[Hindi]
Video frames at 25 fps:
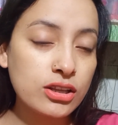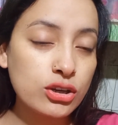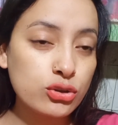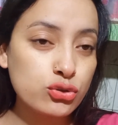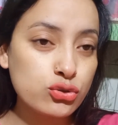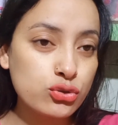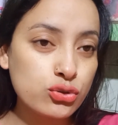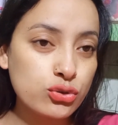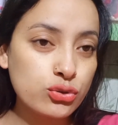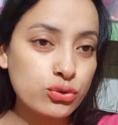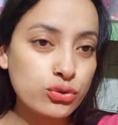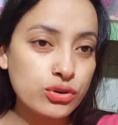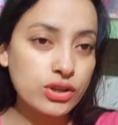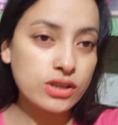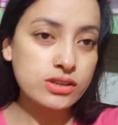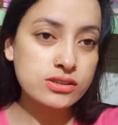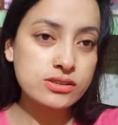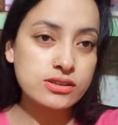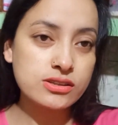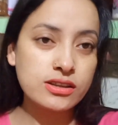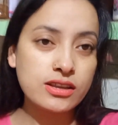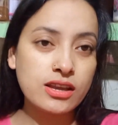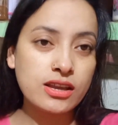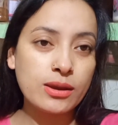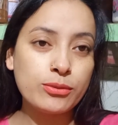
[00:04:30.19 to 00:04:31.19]
थक चुकी हूँ
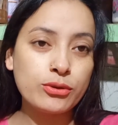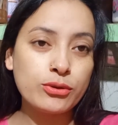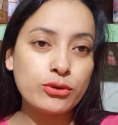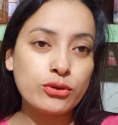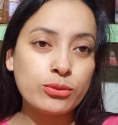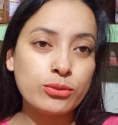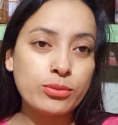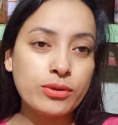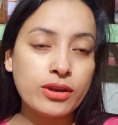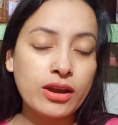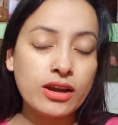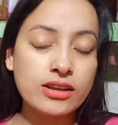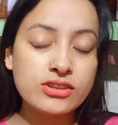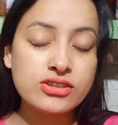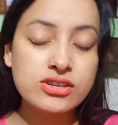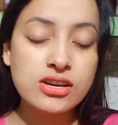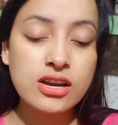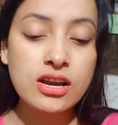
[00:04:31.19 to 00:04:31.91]
रेस्ट नहीं किया बिल्कुल भी आज